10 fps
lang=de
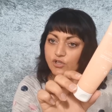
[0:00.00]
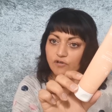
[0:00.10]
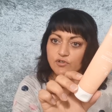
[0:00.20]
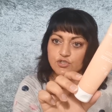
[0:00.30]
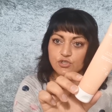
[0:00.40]

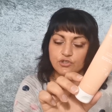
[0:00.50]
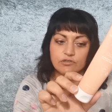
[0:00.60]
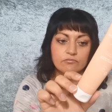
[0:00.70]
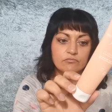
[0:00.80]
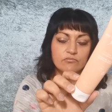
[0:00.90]
Der war
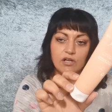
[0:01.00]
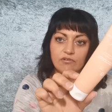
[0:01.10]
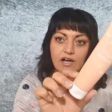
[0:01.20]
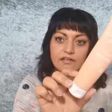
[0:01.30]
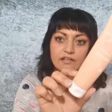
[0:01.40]
schön,
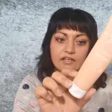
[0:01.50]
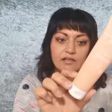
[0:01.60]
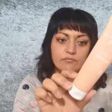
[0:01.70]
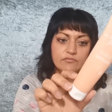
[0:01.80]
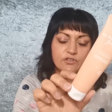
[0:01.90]
der war
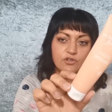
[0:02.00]
angenehm.